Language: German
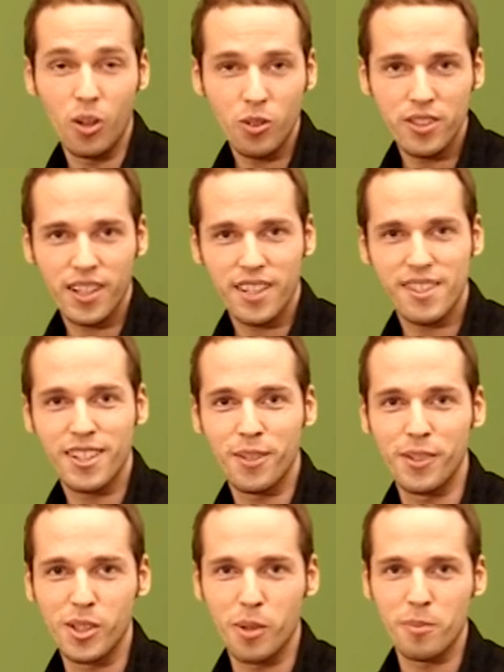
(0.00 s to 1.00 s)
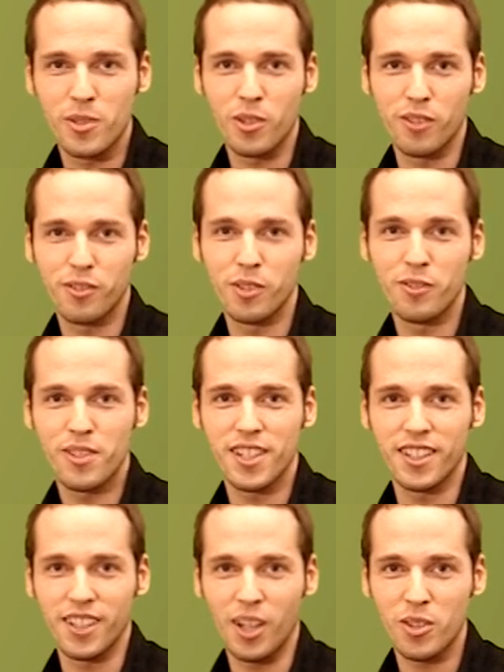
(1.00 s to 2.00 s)
Hallo und herzlich willkommen zur
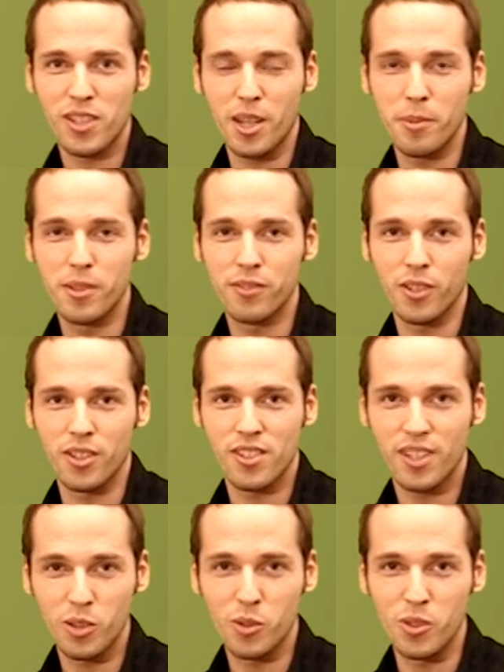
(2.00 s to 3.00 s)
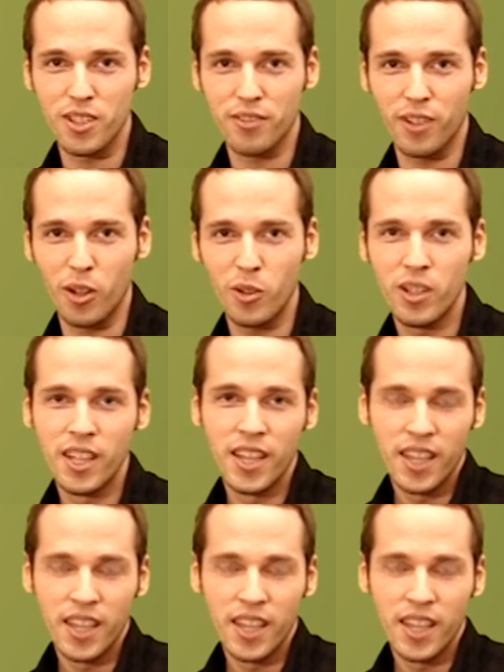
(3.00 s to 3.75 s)
15. Ausgabe von Sinoku TV.